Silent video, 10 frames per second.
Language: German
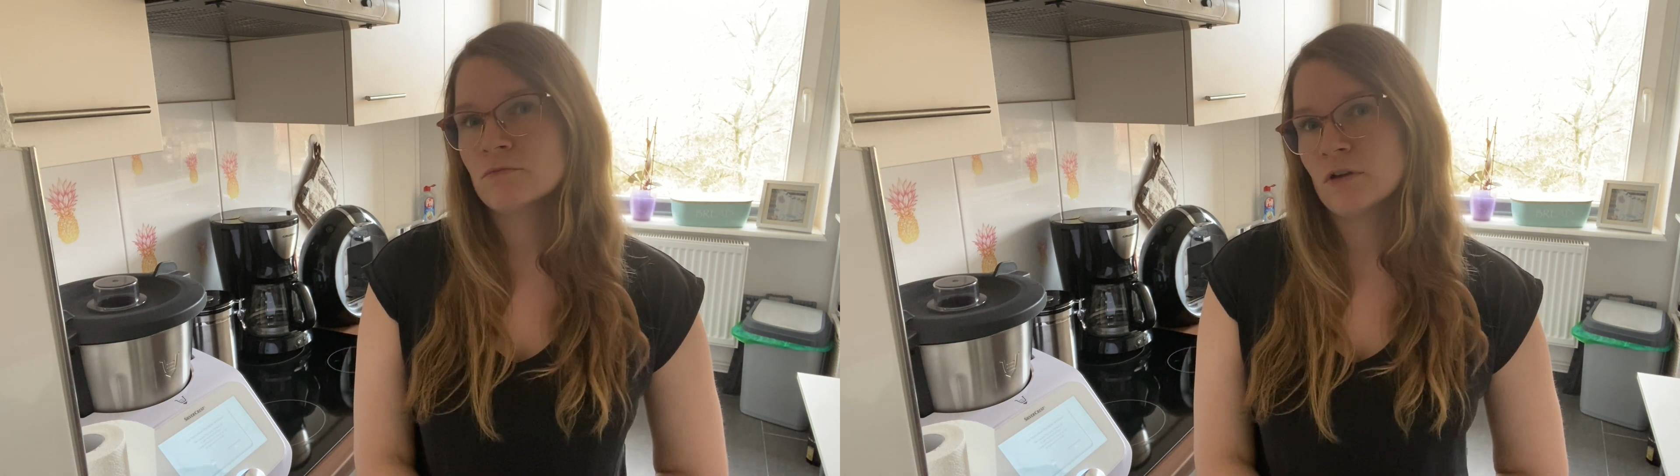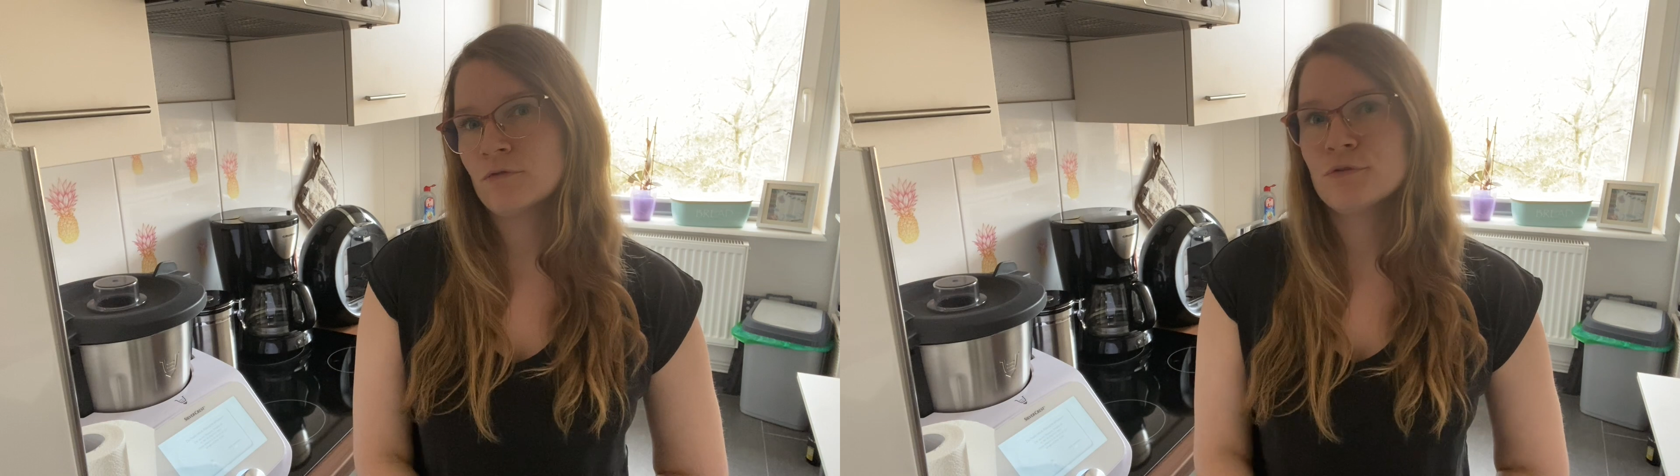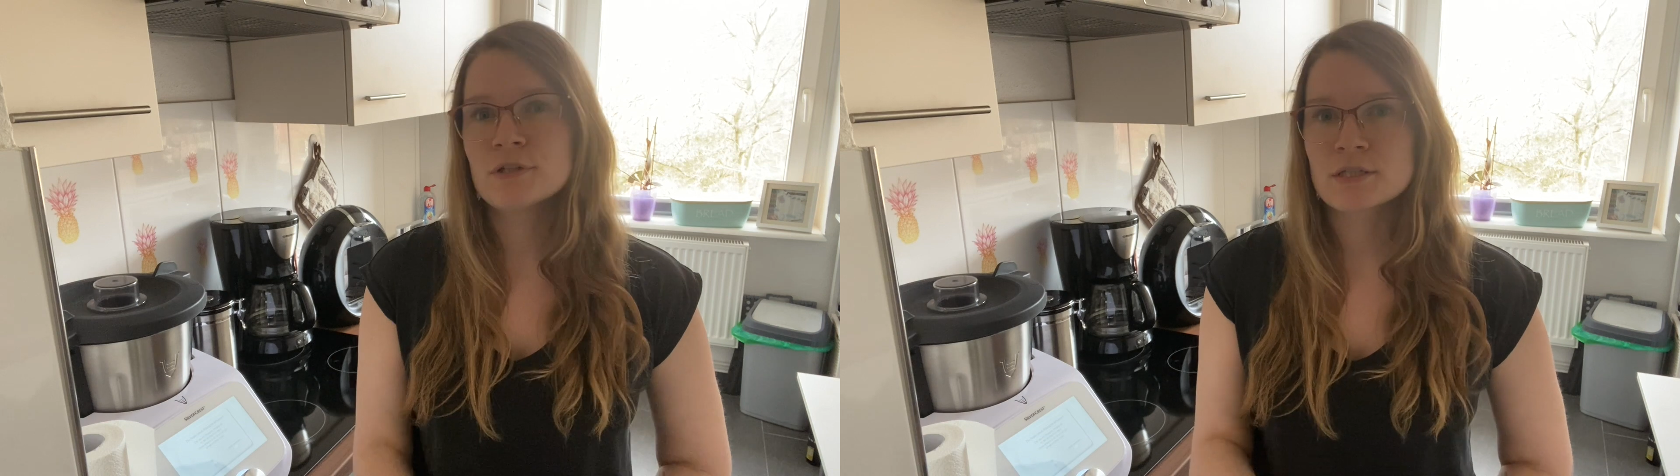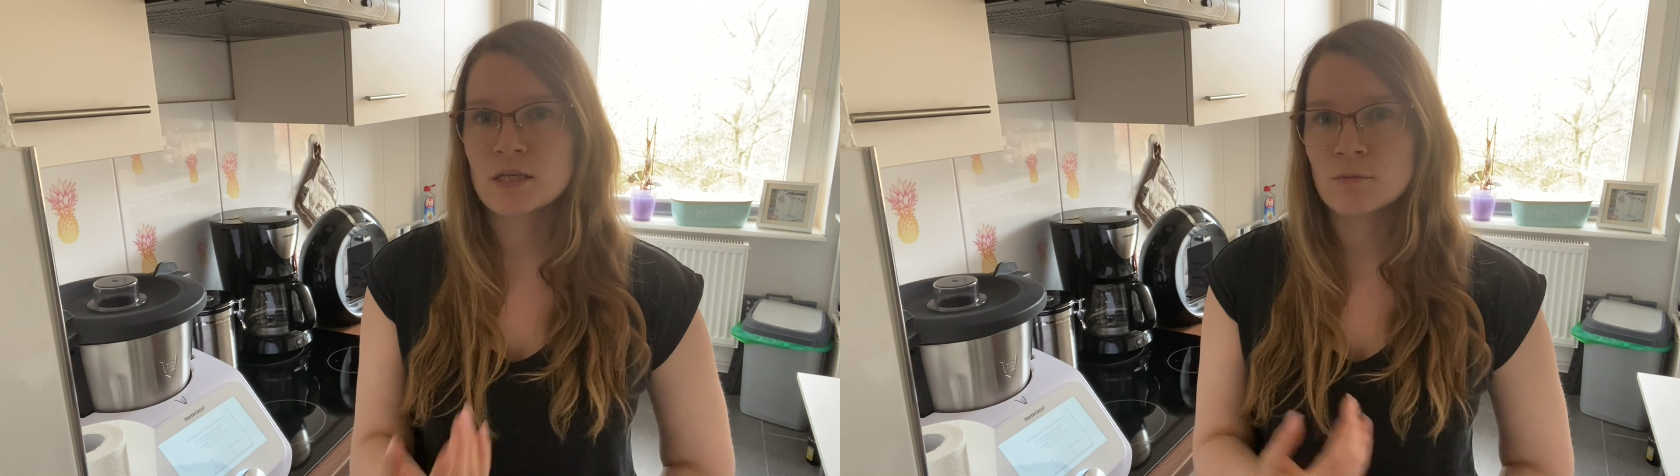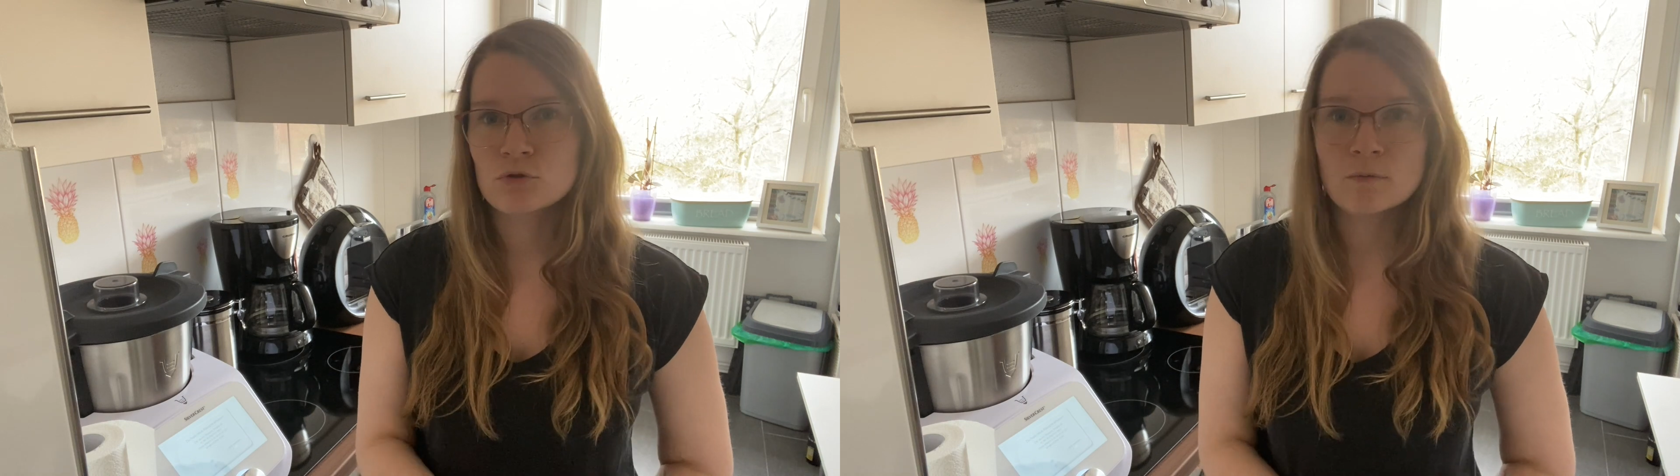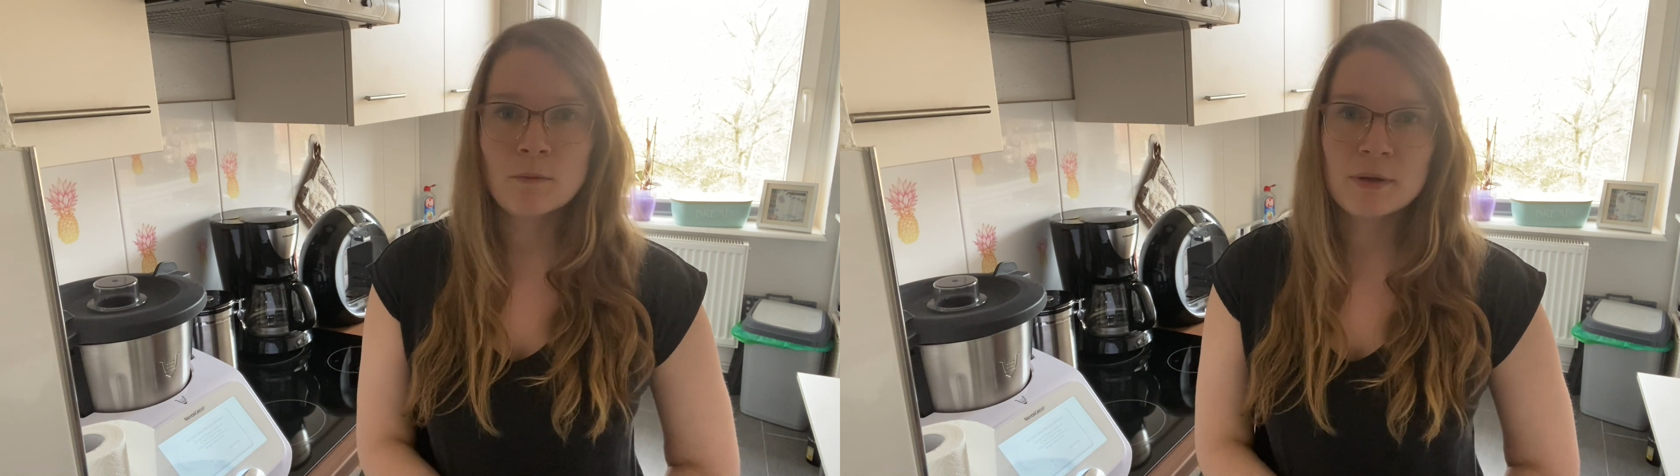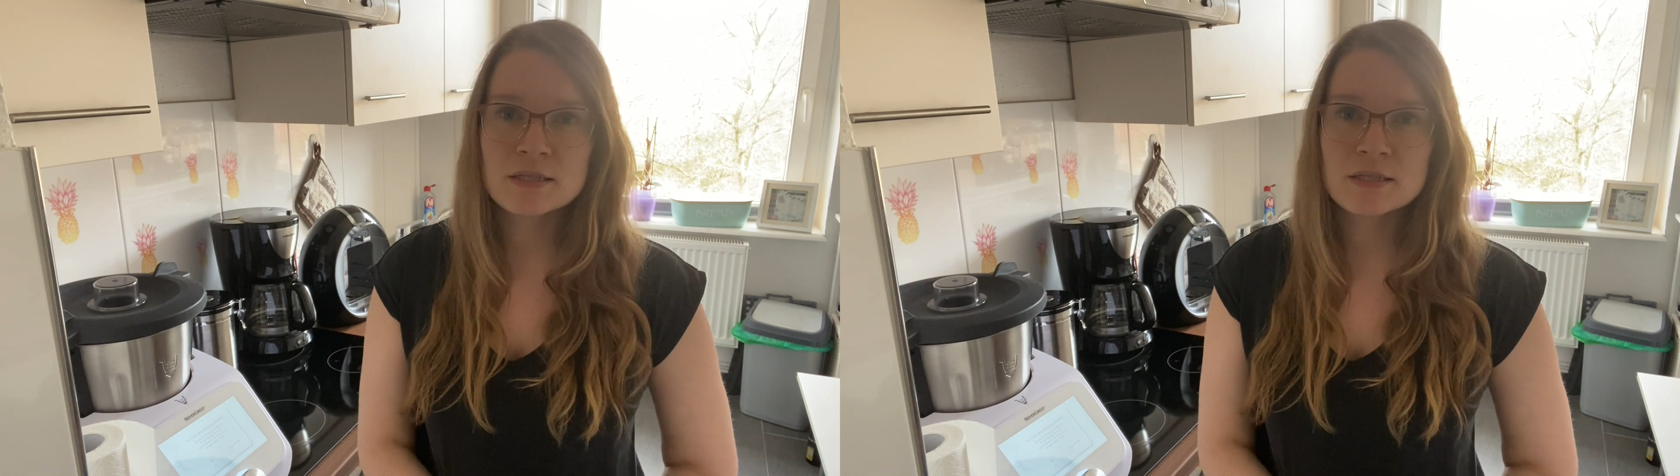weil viele sich ja bestimmt auch mal